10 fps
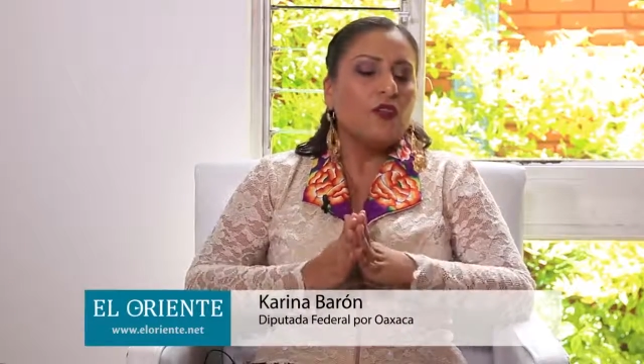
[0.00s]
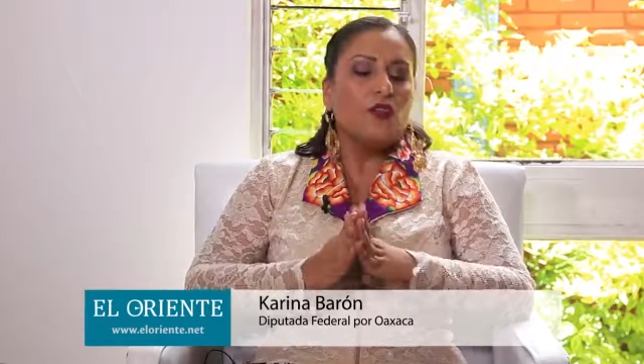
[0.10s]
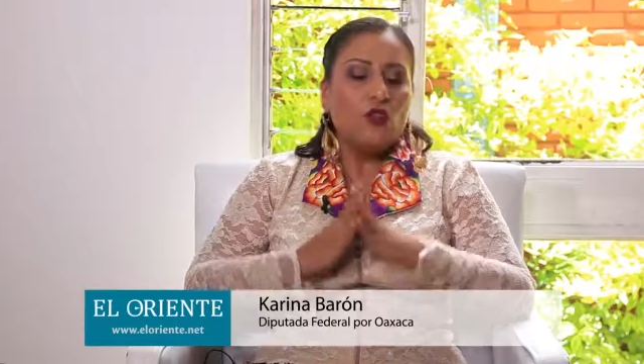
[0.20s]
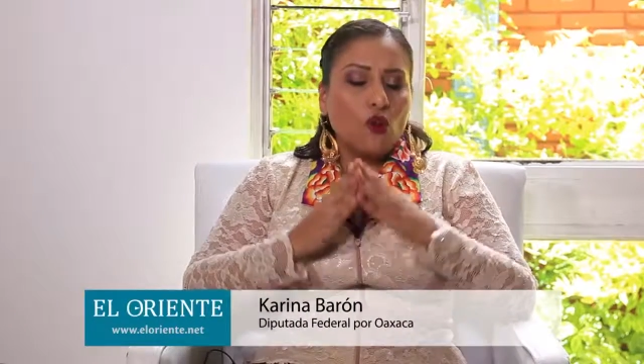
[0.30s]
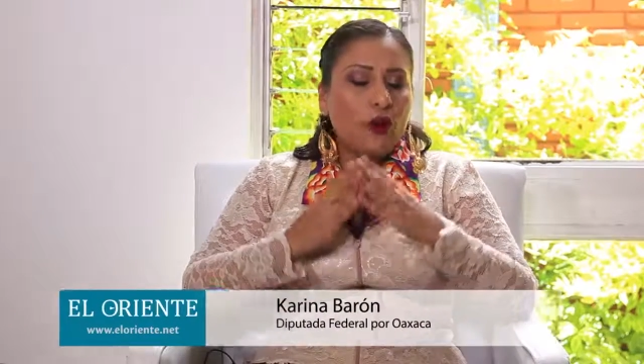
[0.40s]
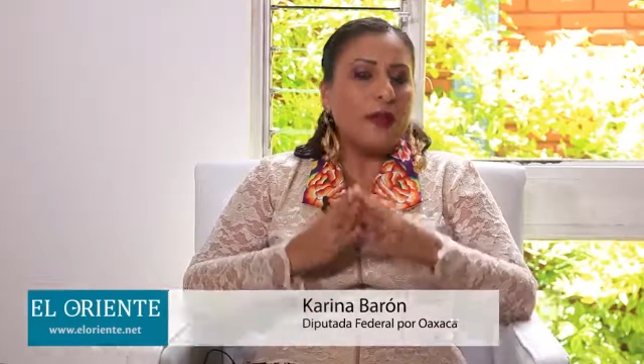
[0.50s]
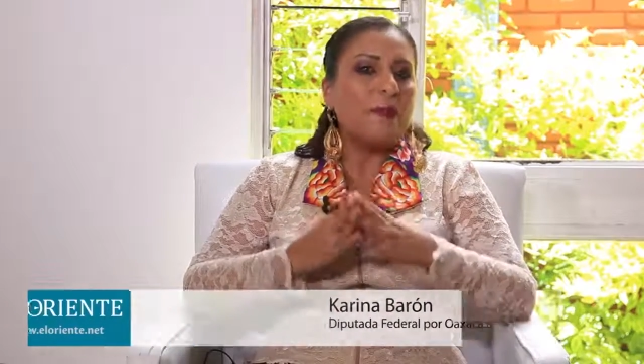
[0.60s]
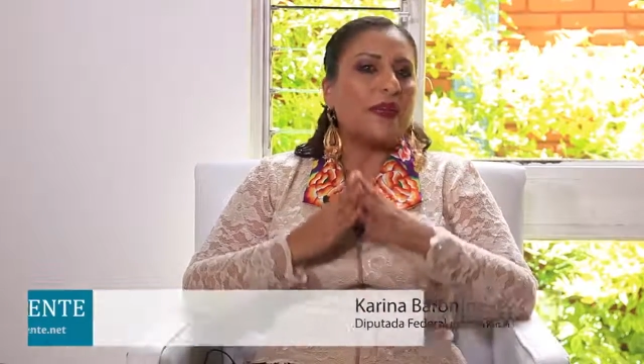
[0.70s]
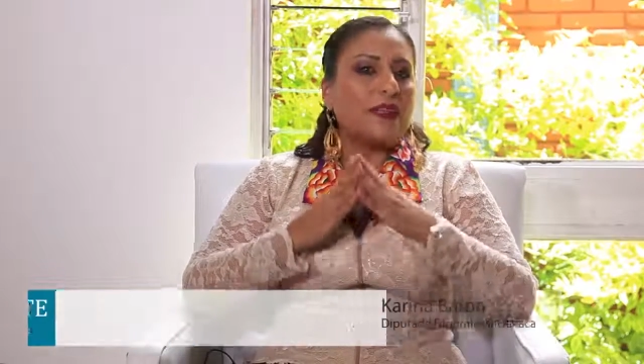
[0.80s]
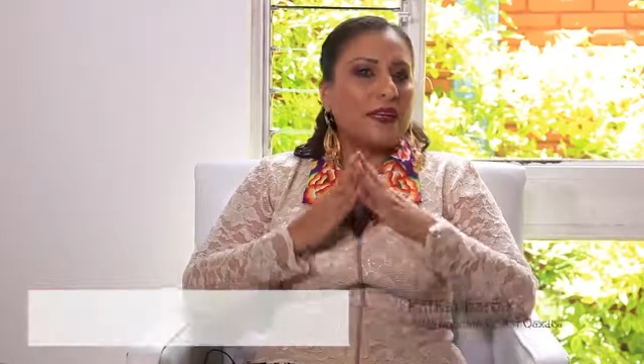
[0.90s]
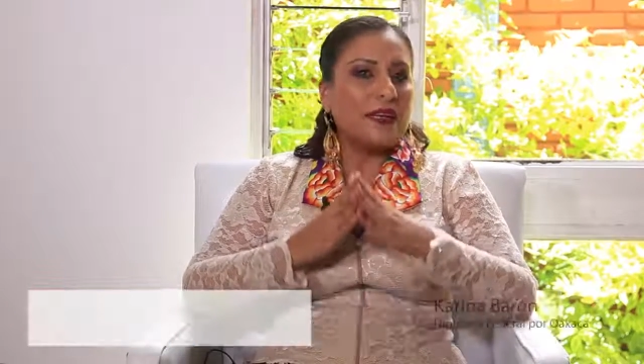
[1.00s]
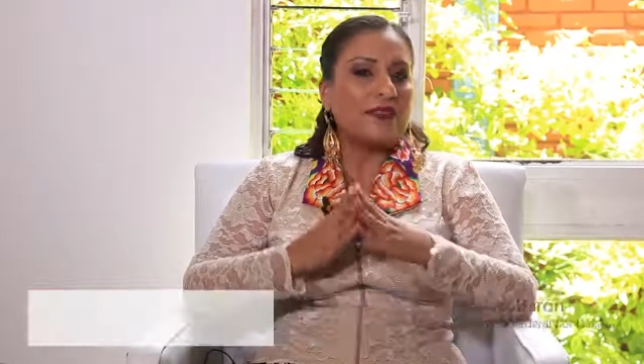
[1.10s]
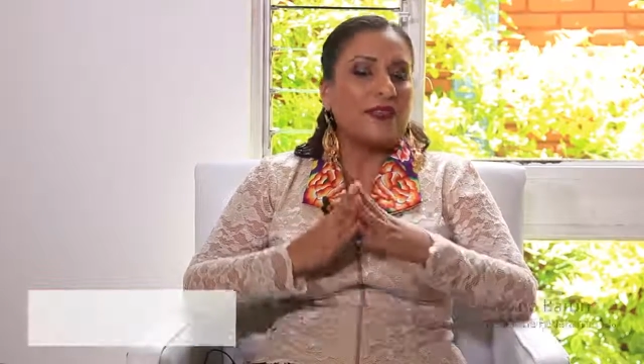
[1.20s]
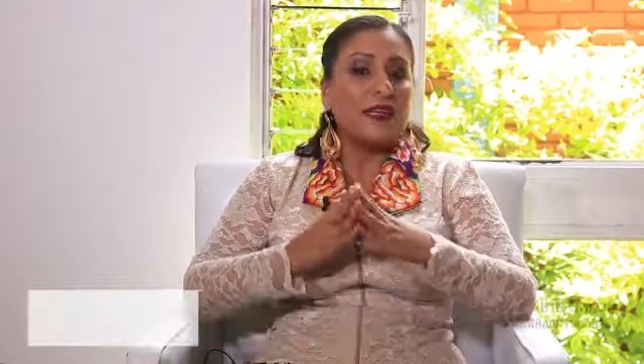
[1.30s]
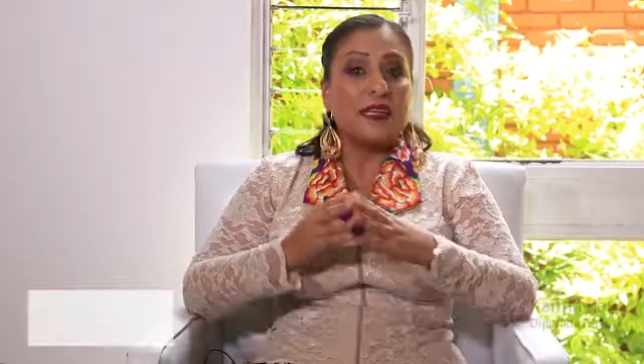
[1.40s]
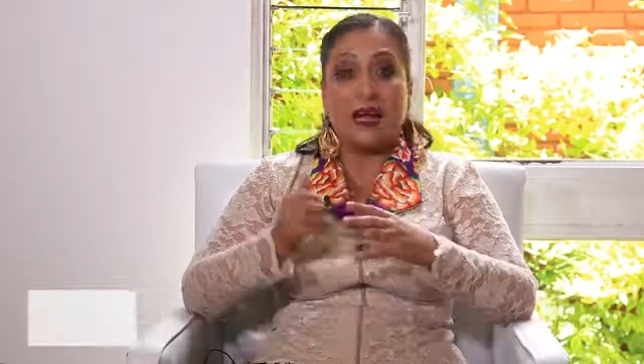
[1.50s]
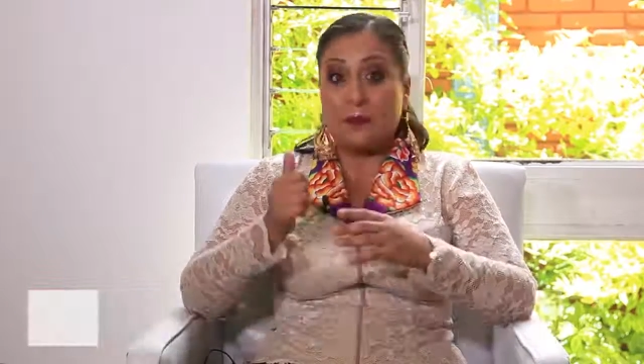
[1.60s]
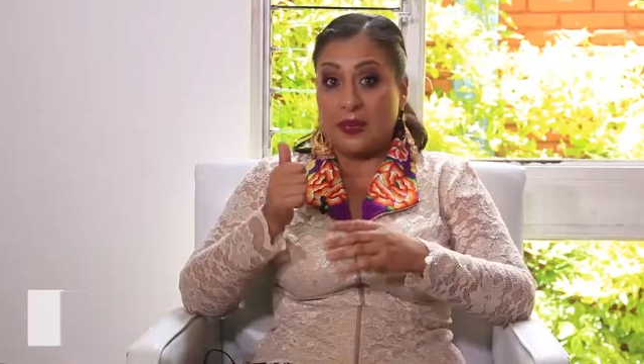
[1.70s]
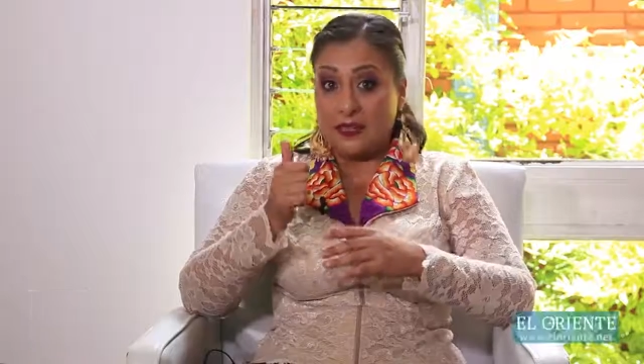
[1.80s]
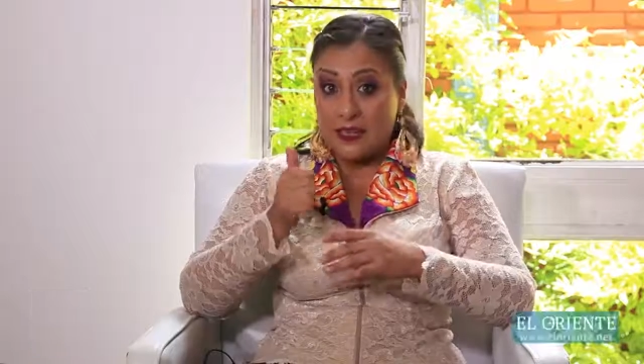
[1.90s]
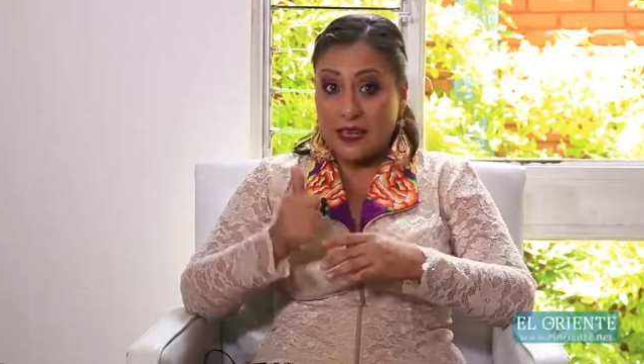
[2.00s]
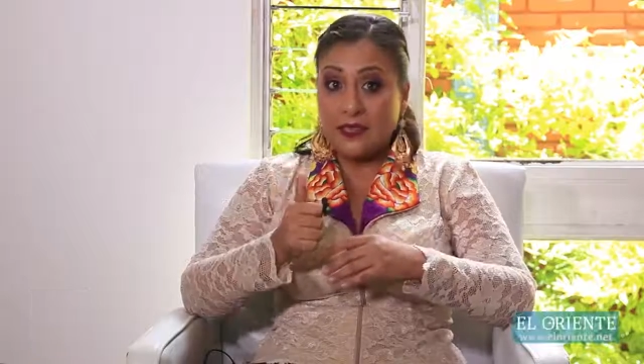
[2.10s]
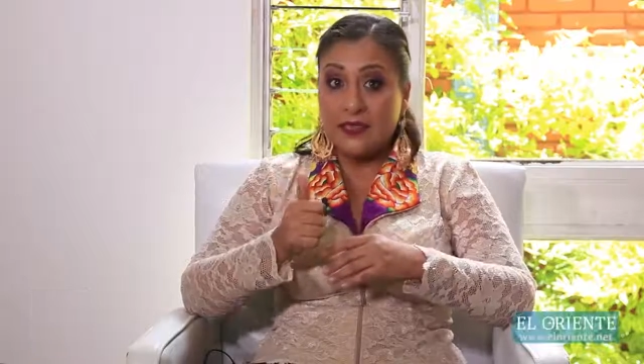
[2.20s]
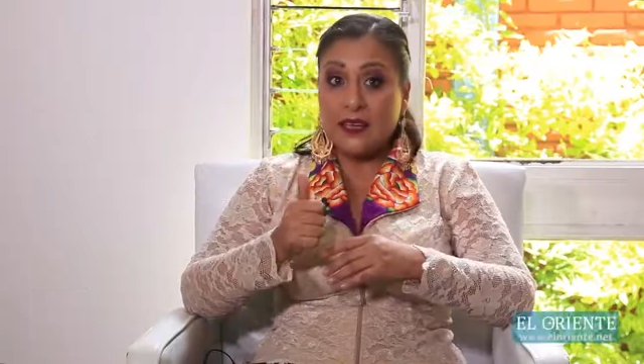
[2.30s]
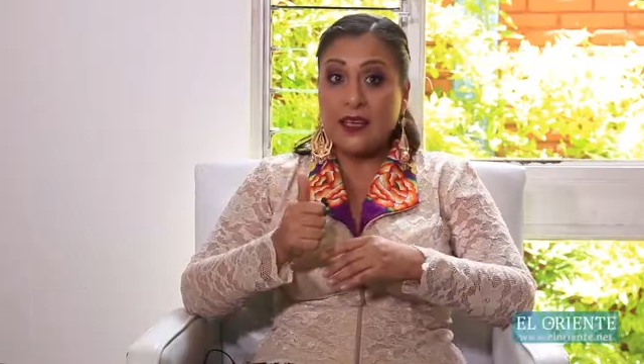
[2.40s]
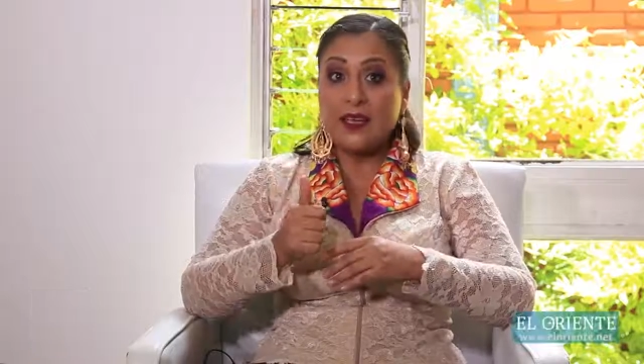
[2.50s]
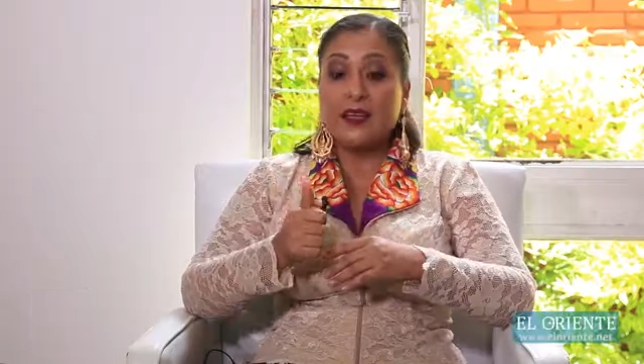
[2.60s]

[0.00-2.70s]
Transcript: no le pertenece ni al presidente,